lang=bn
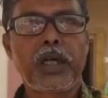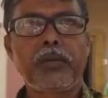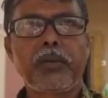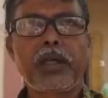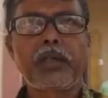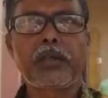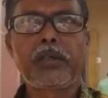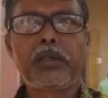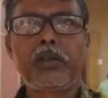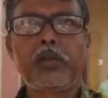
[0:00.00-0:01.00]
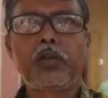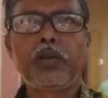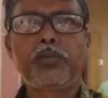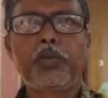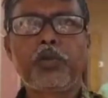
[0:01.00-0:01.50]
আমার ওই
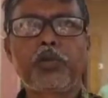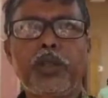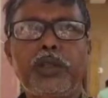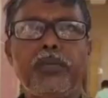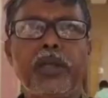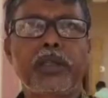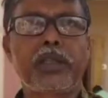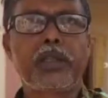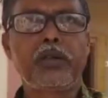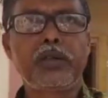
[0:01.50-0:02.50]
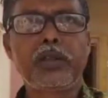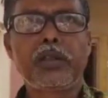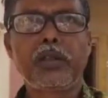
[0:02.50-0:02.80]
যে পৌরসভায় যে মার্কেটটা হয়েছে